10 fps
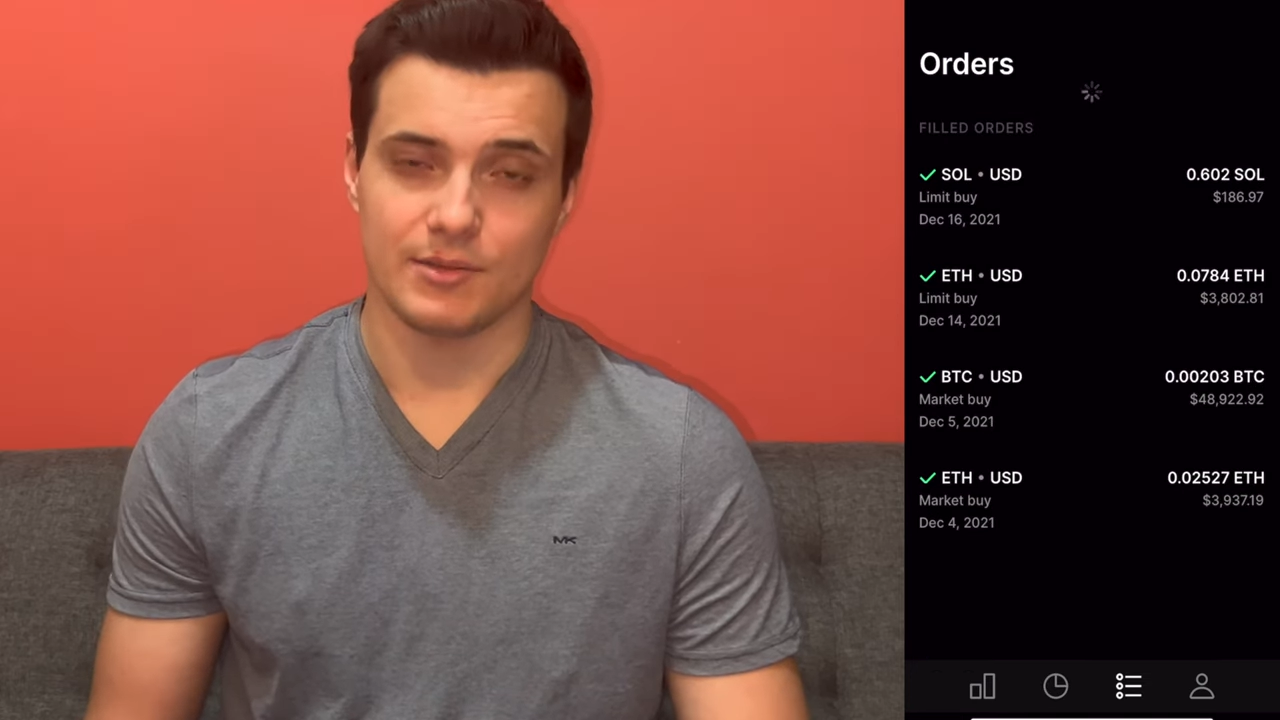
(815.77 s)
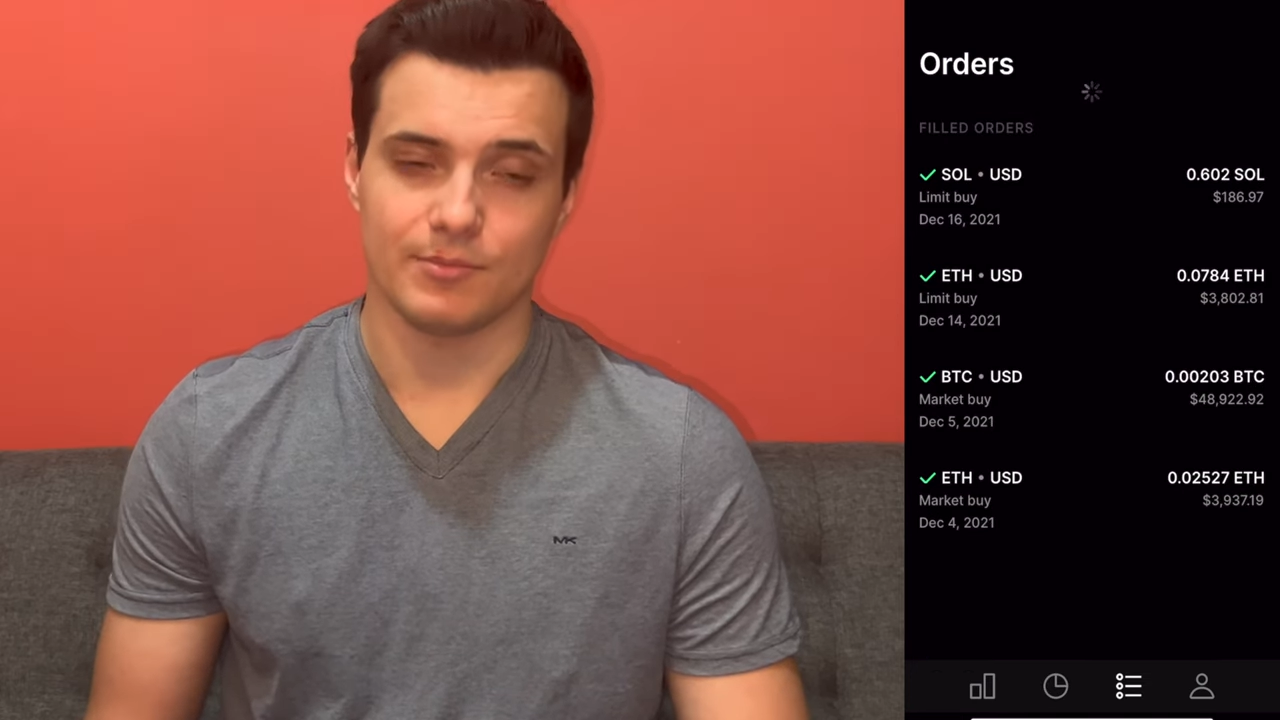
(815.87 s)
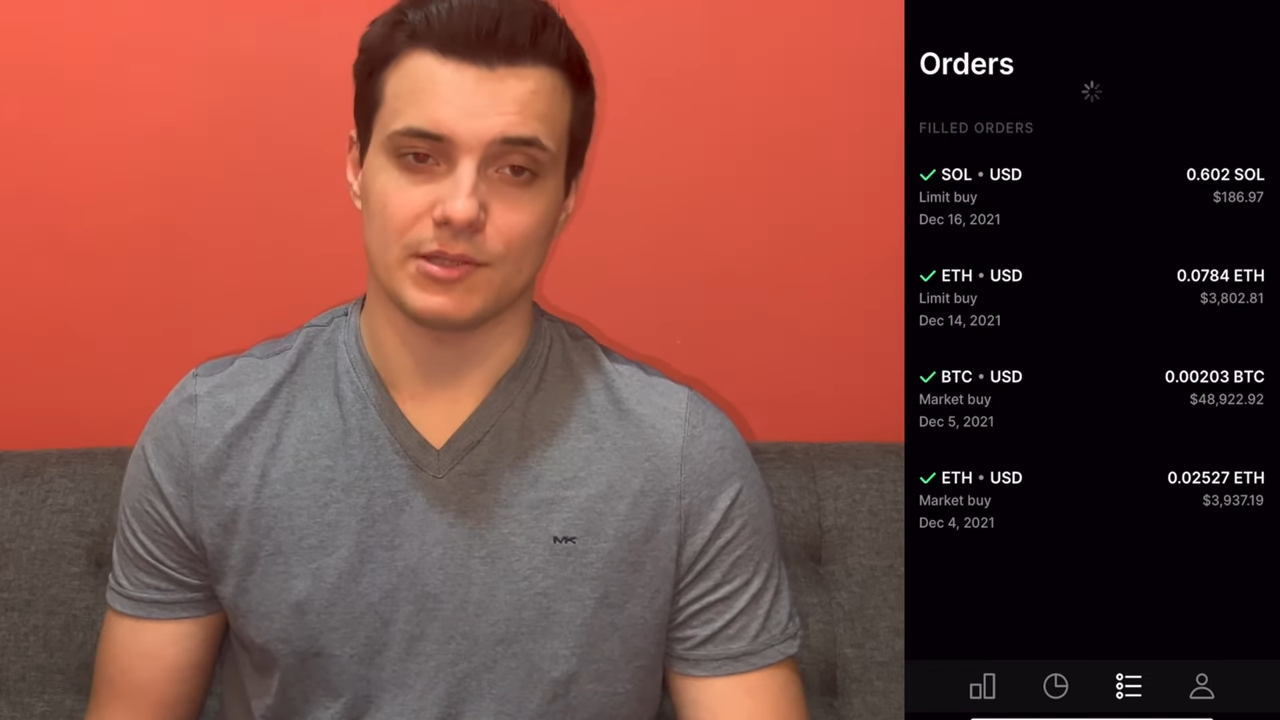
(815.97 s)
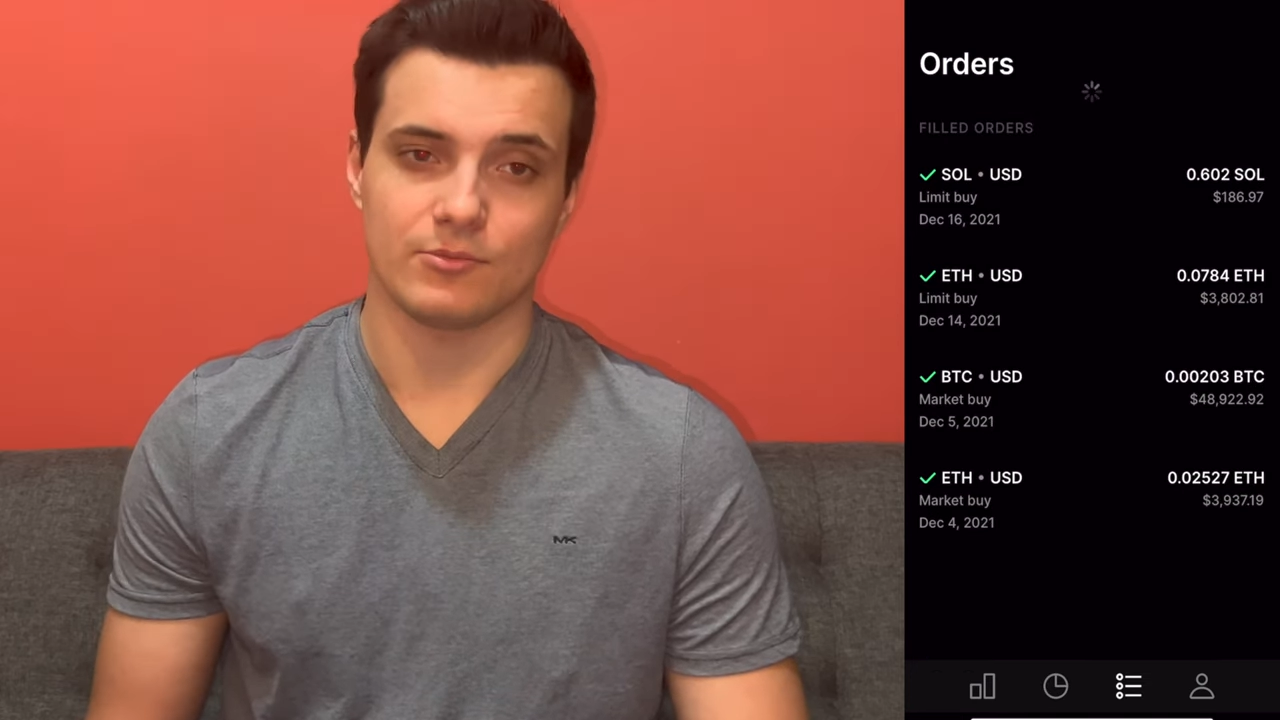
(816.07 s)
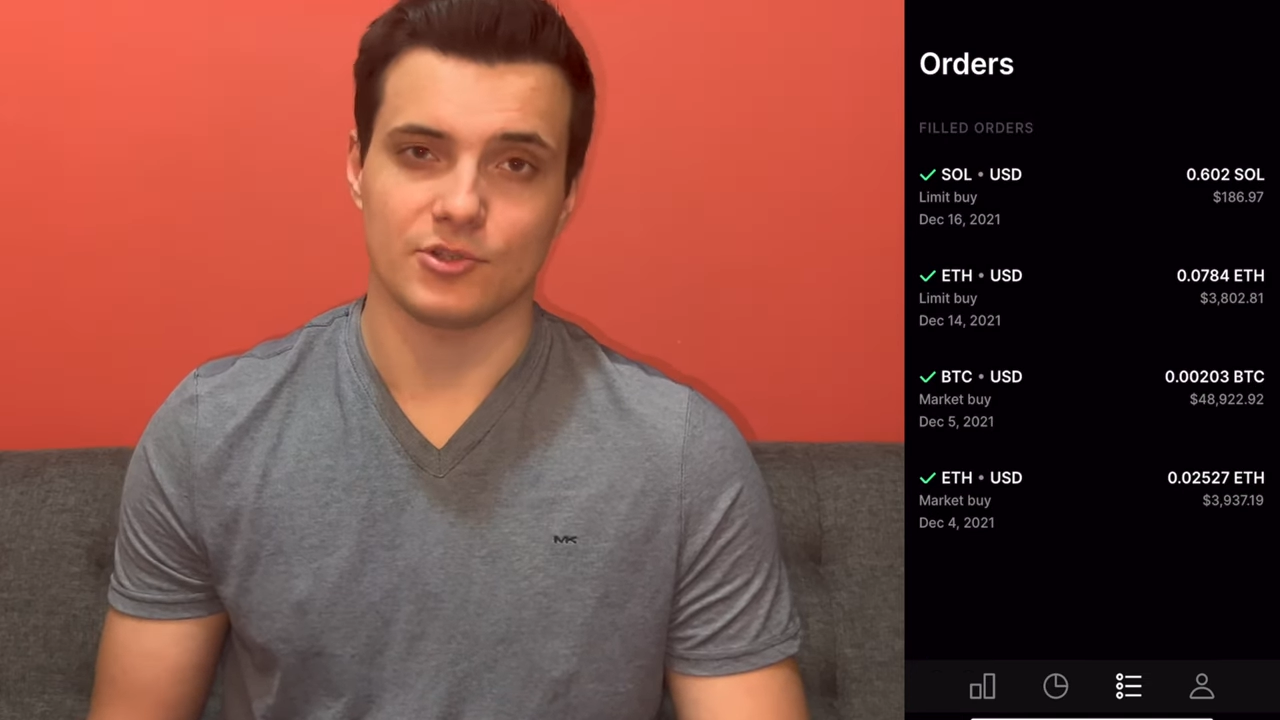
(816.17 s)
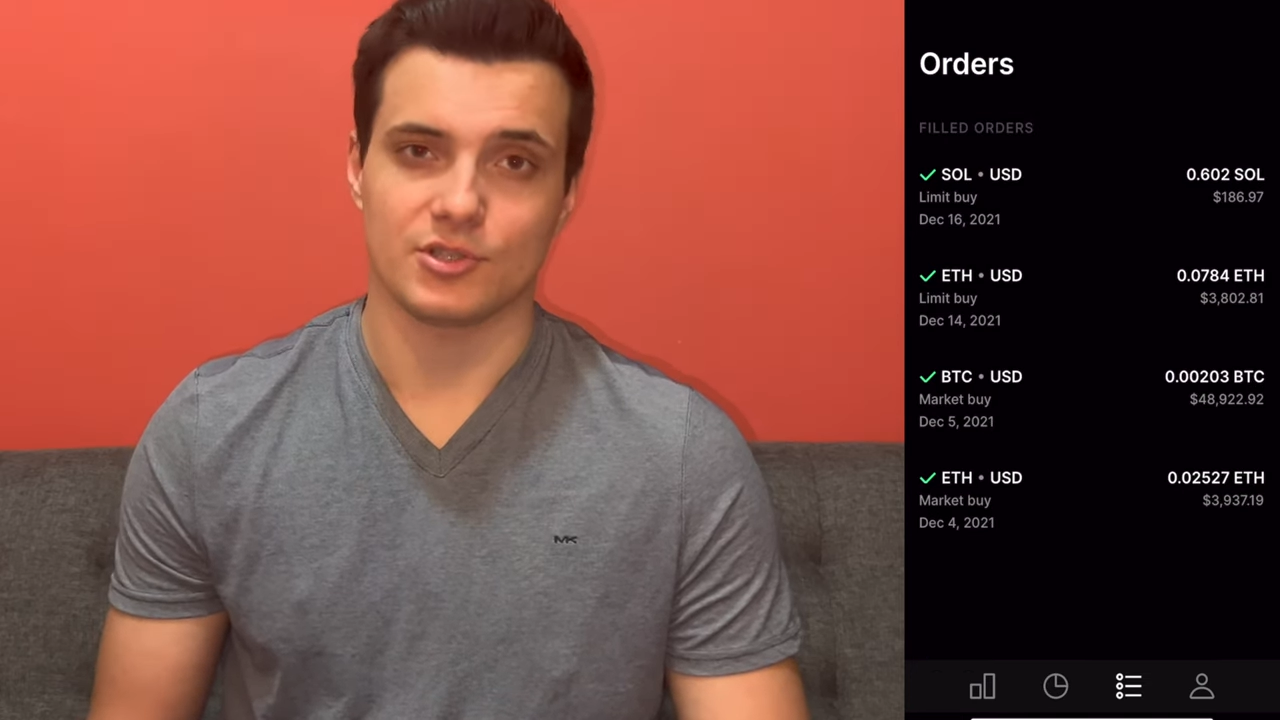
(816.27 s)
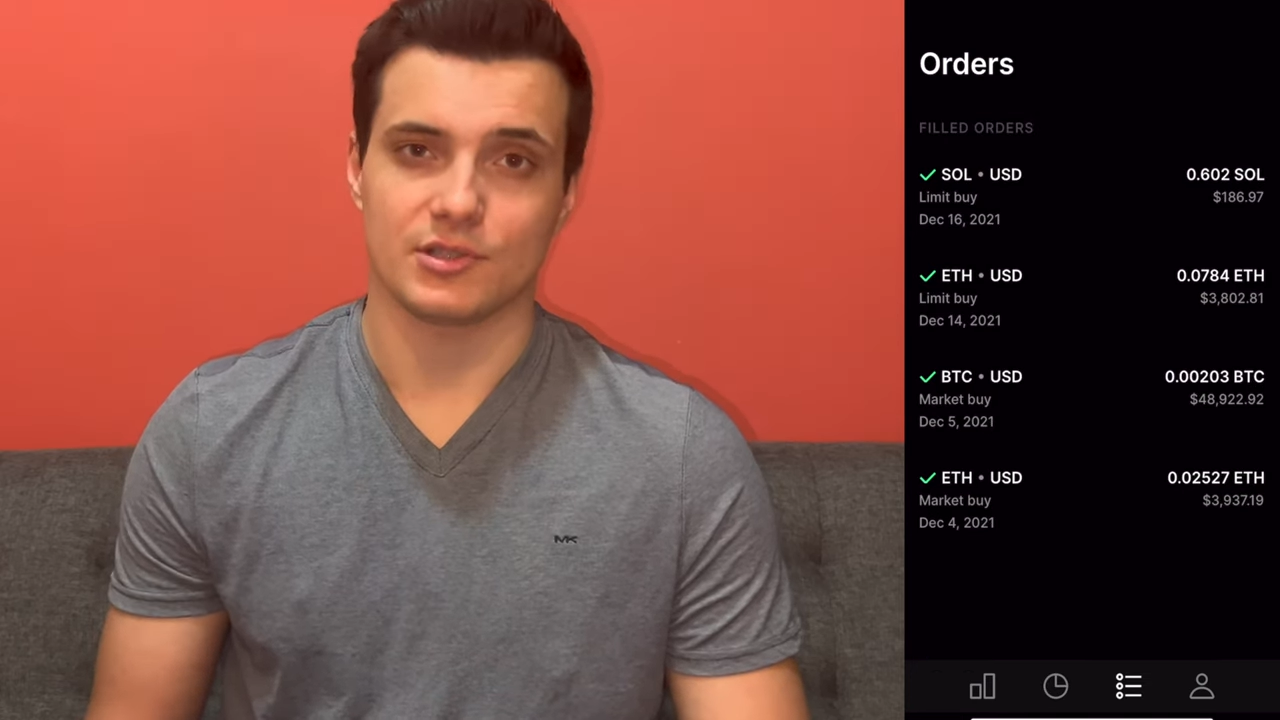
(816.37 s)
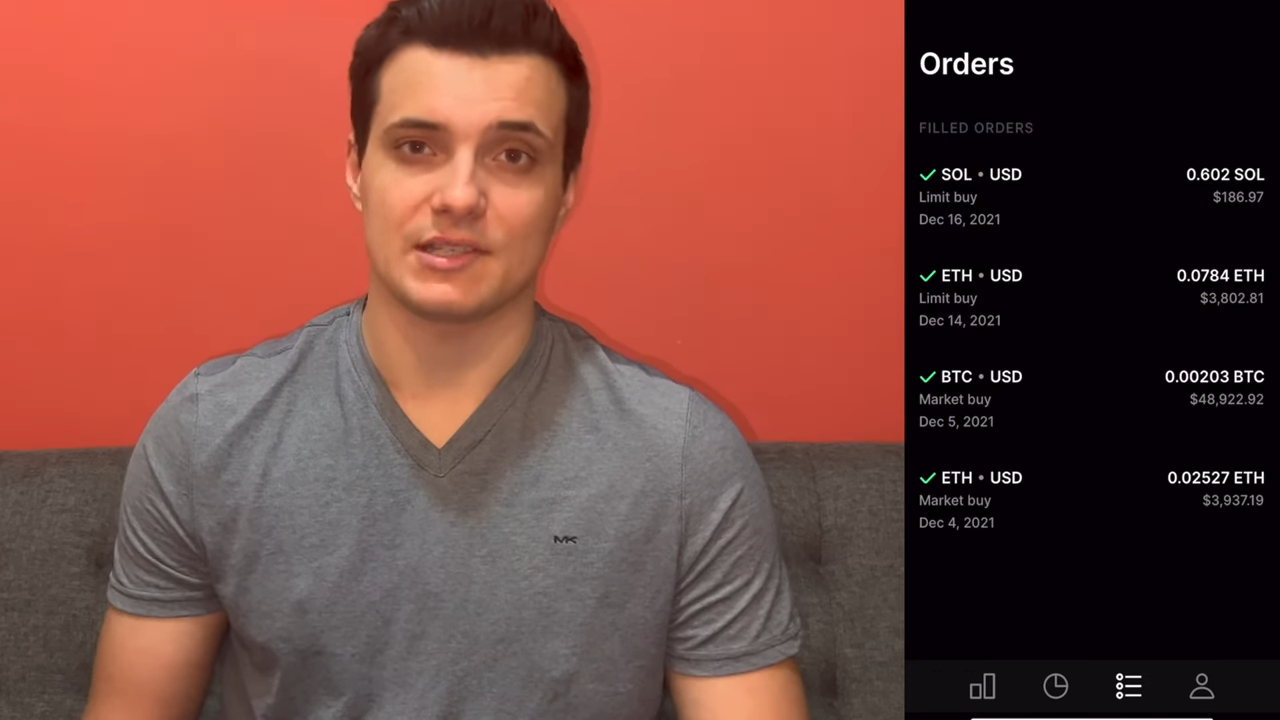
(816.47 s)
потому что